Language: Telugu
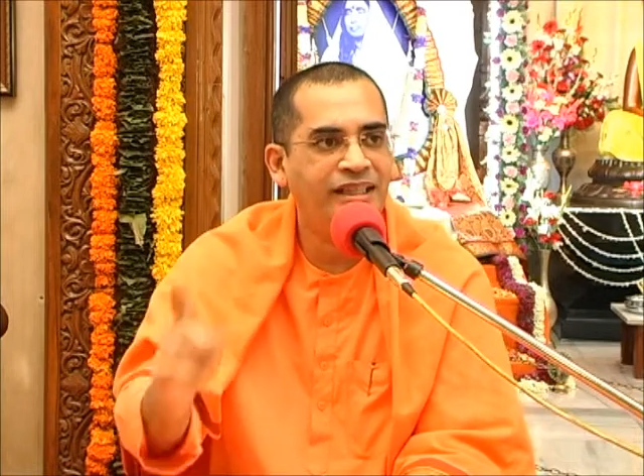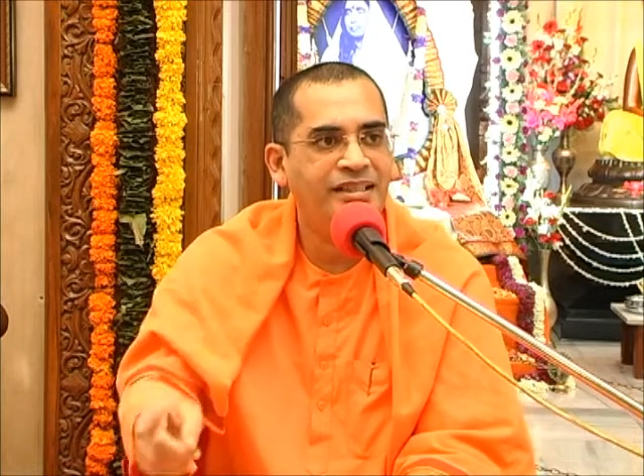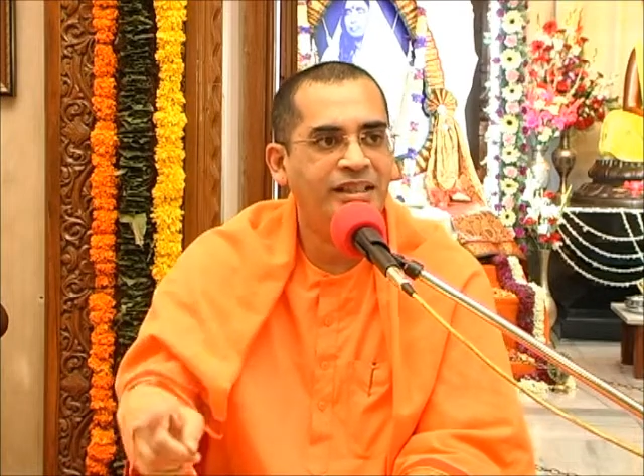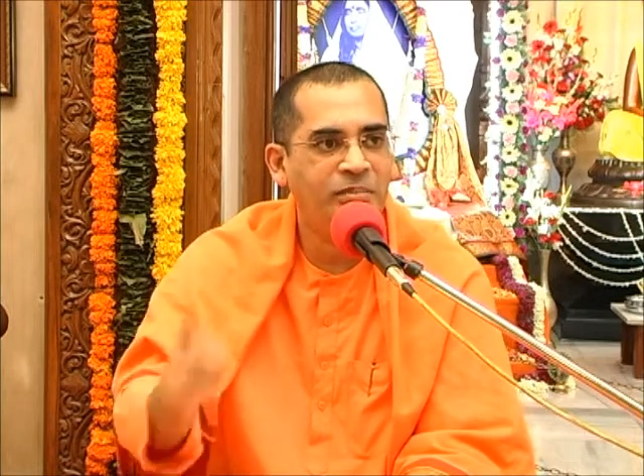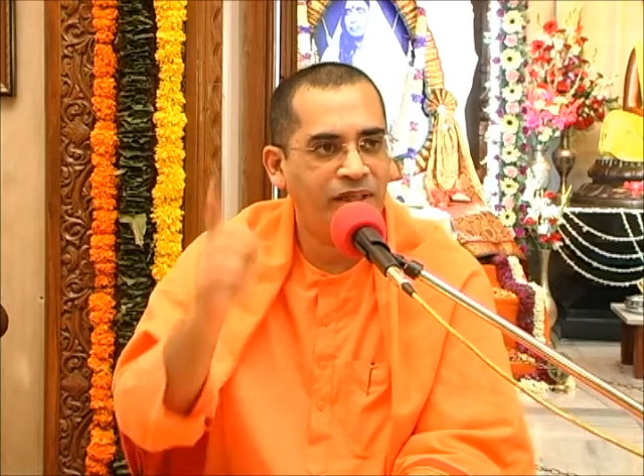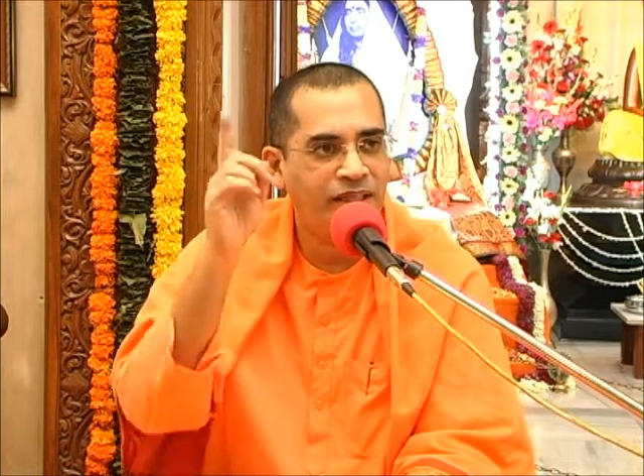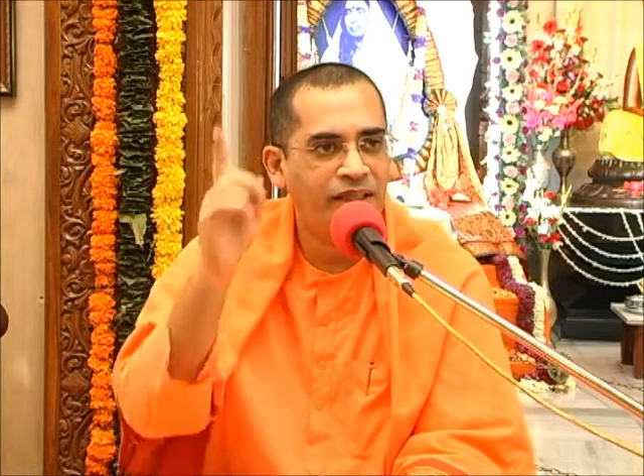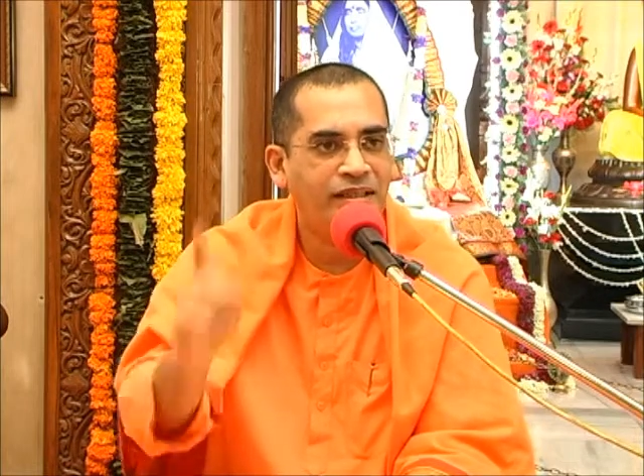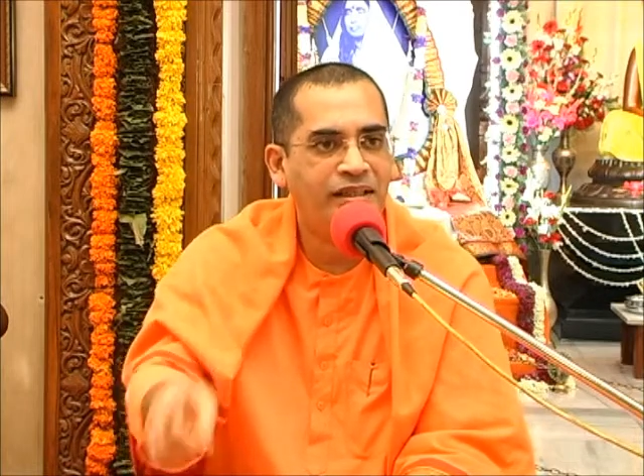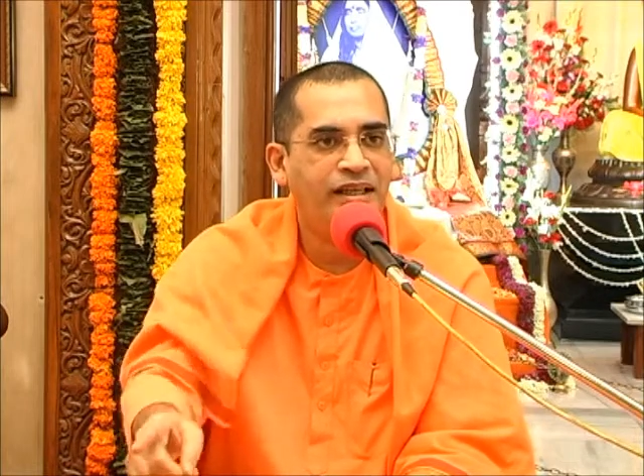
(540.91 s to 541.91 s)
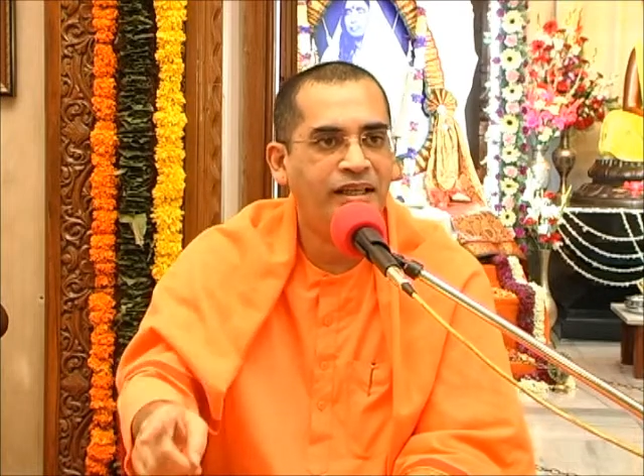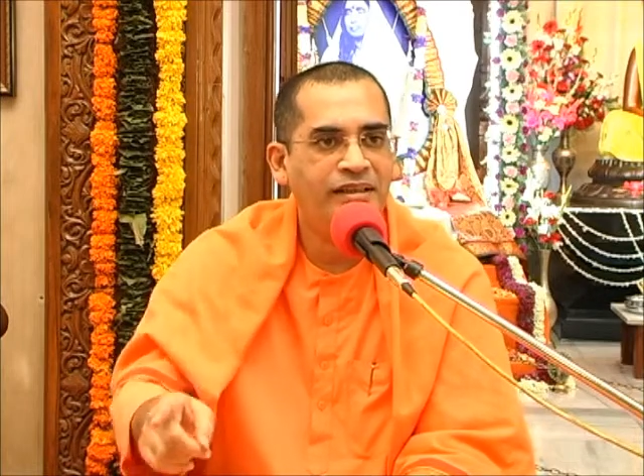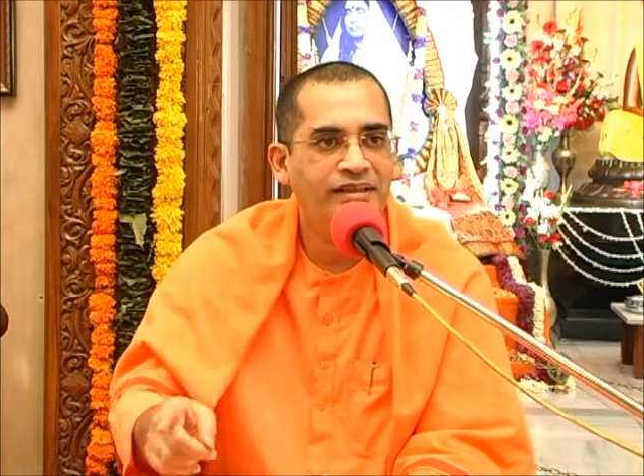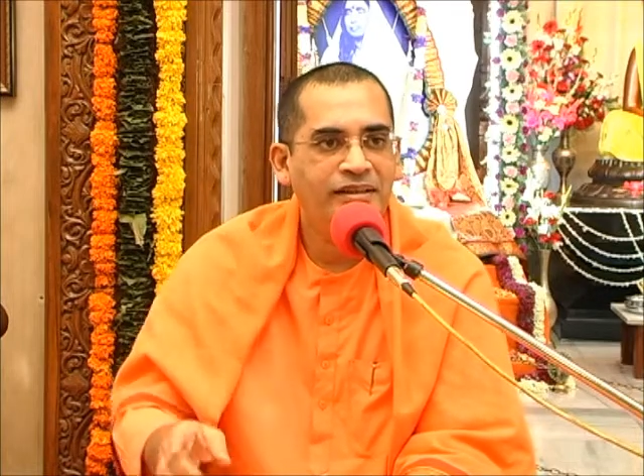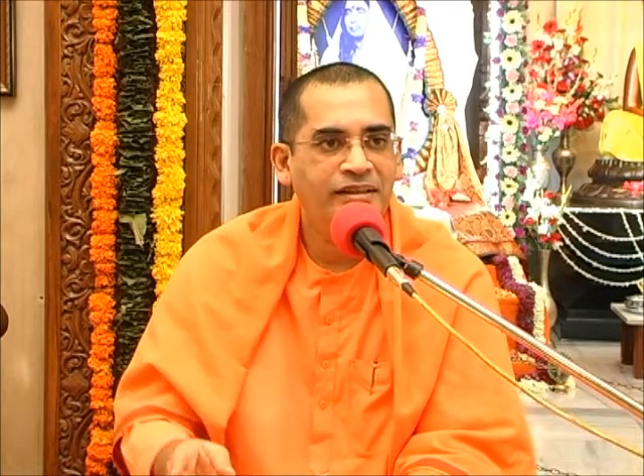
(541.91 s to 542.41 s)
ఇచ్చిన పని కరెక్ట్గా
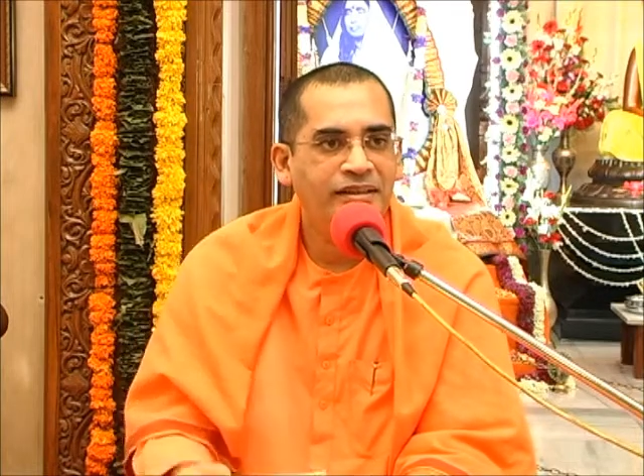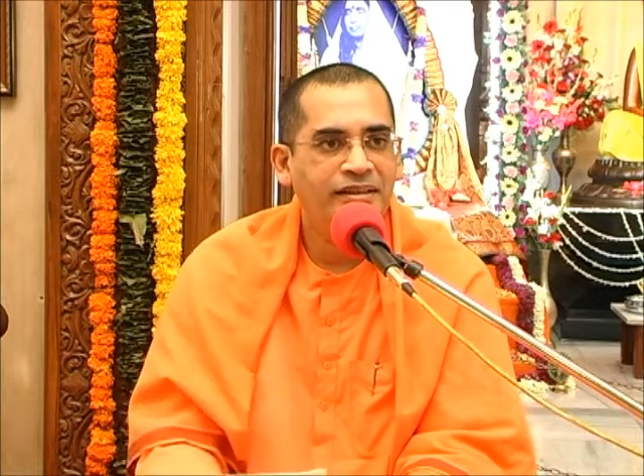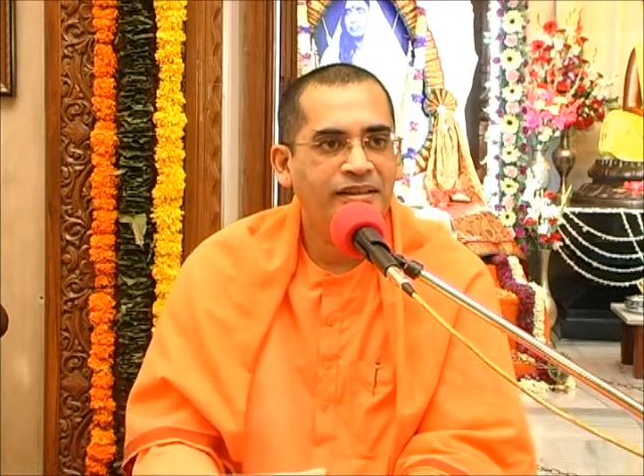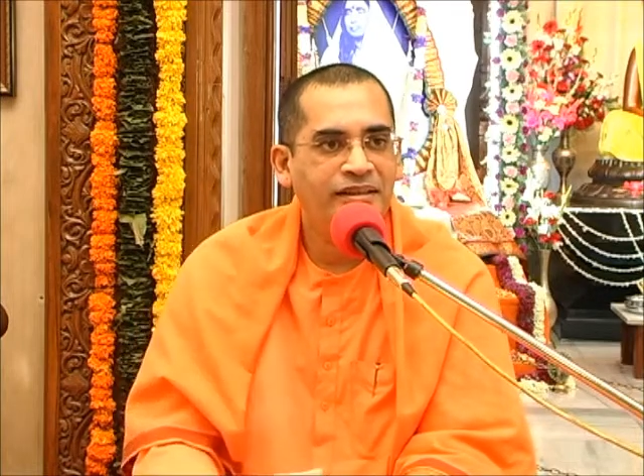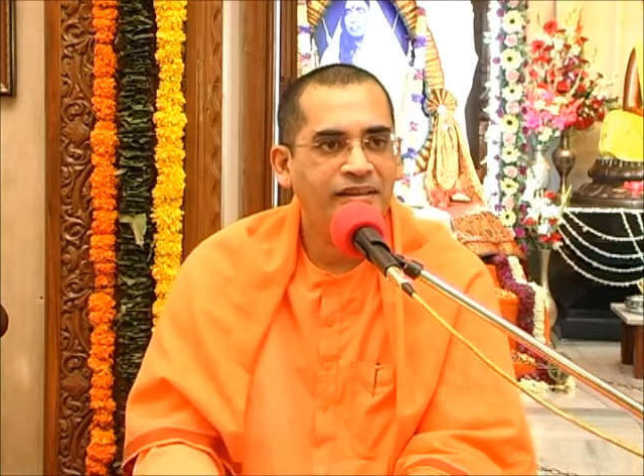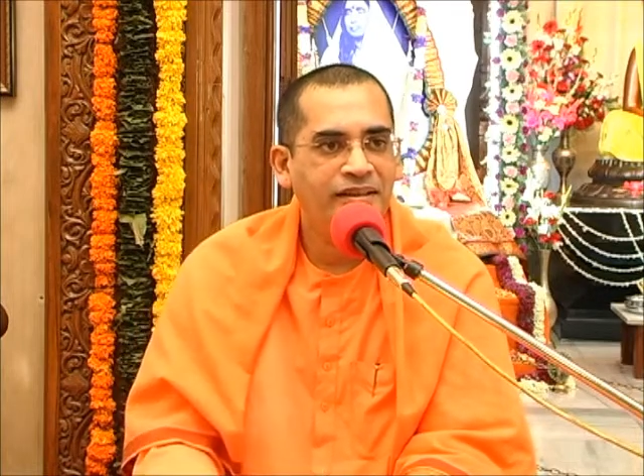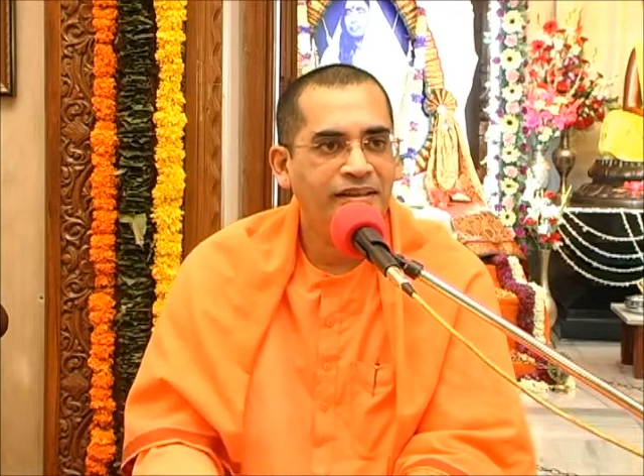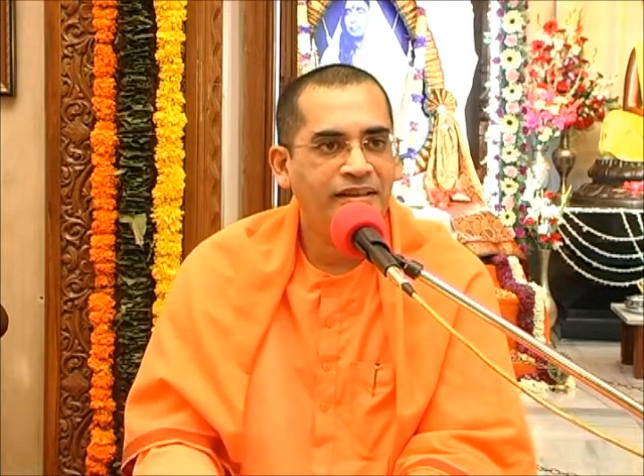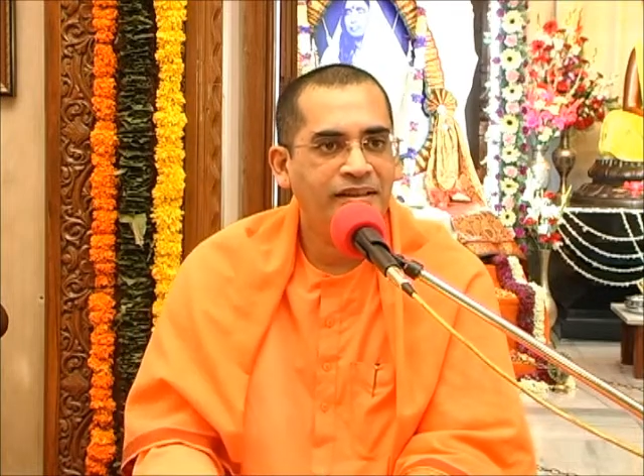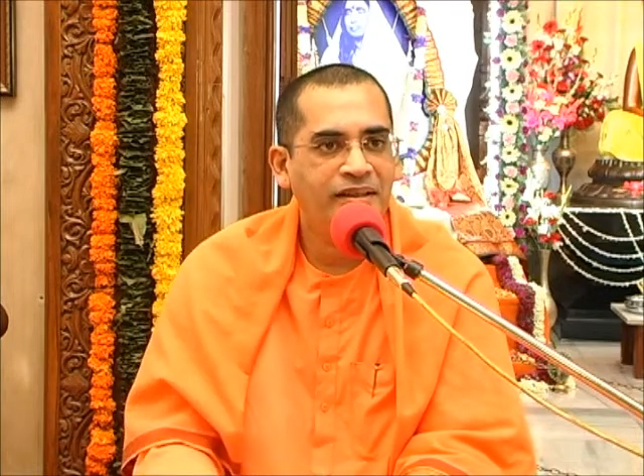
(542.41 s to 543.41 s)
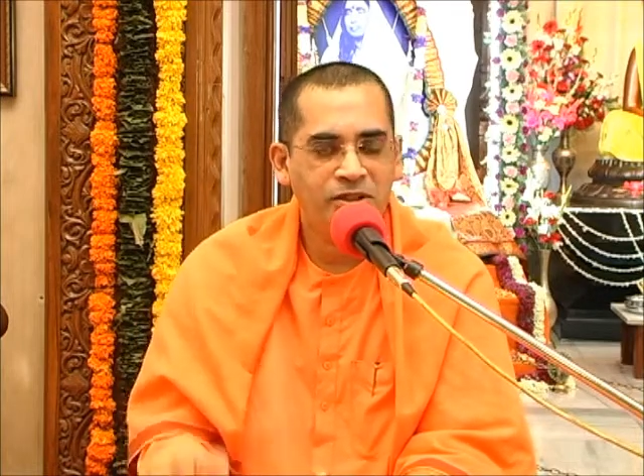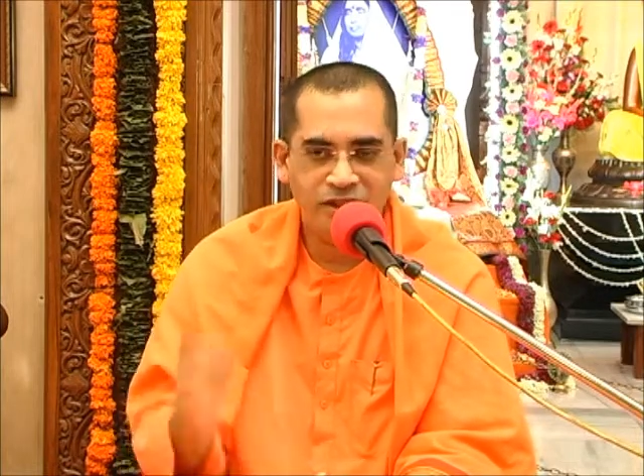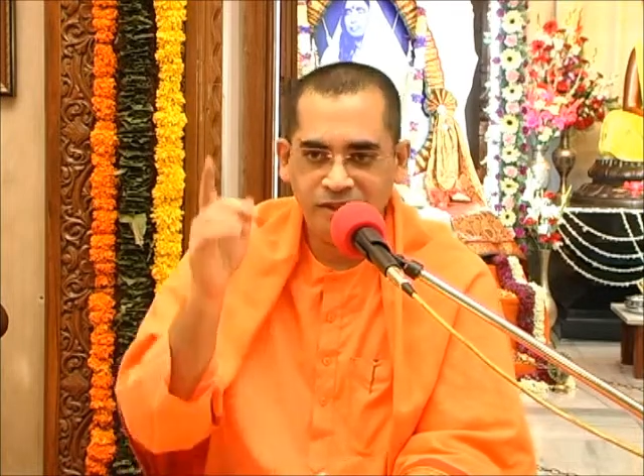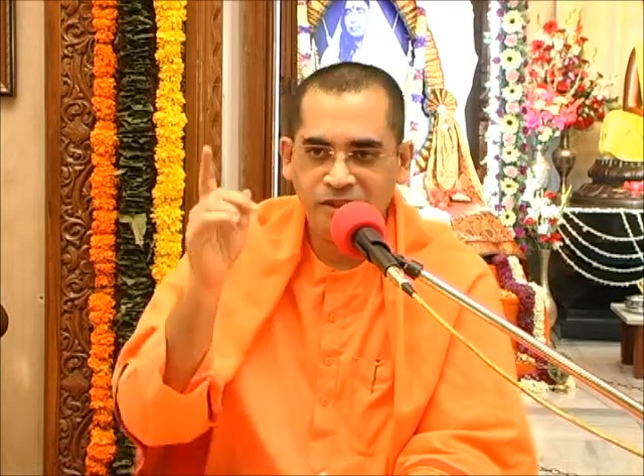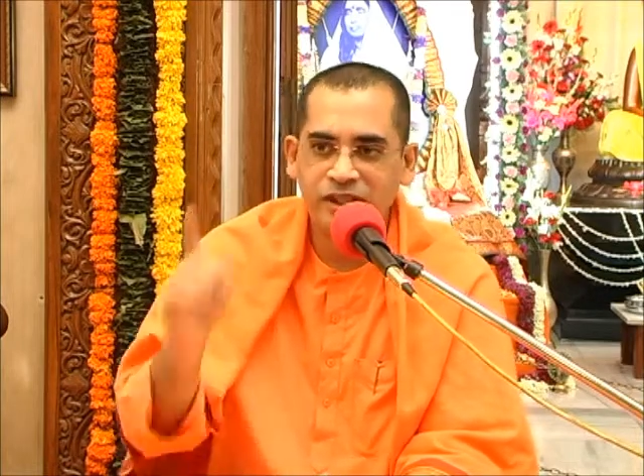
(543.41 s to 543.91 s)

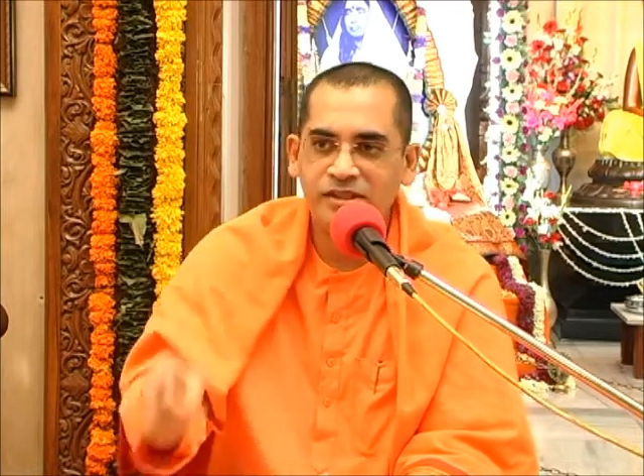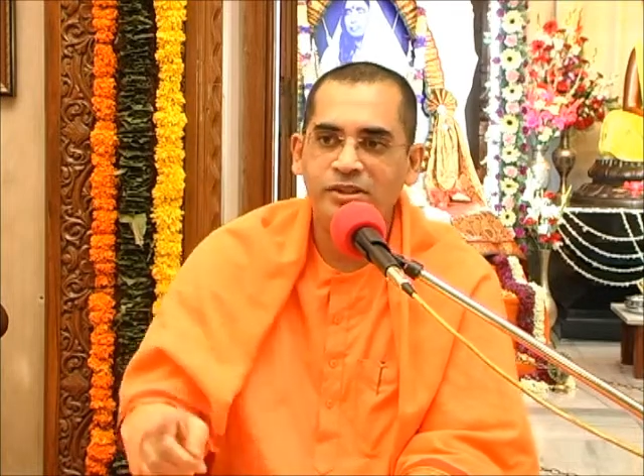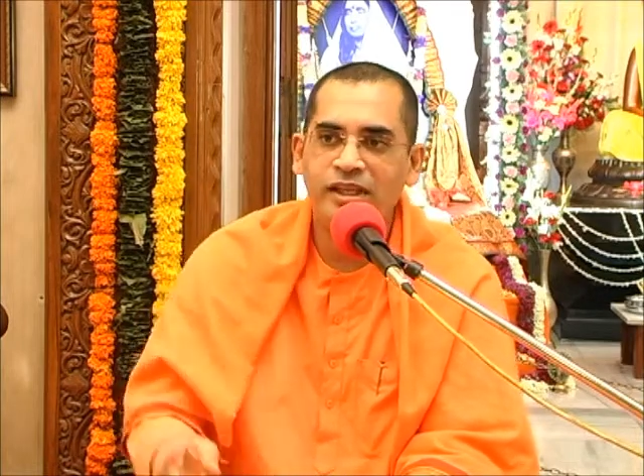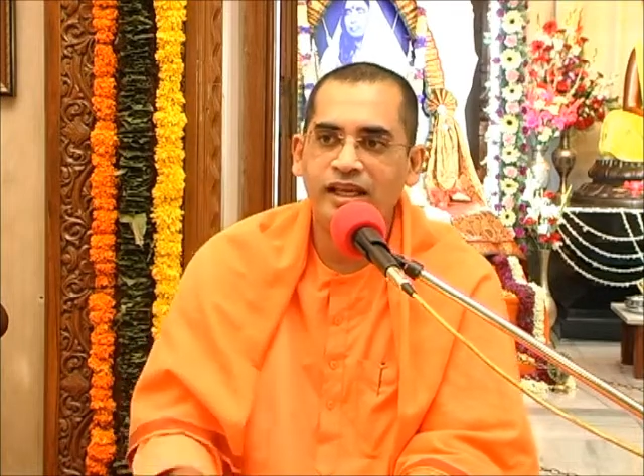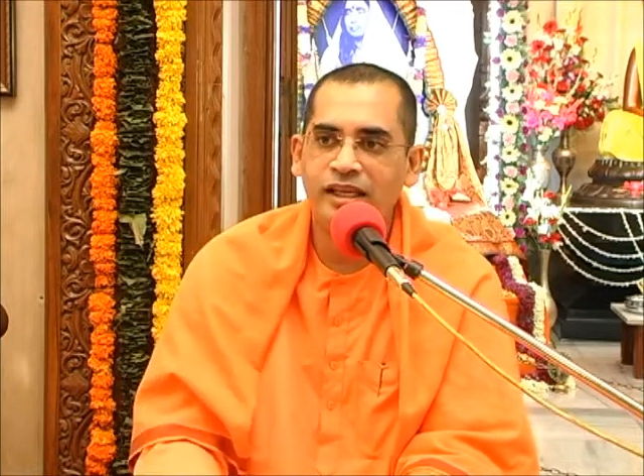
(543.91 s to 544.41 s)
కౌశలంతో చేస్తున్నారు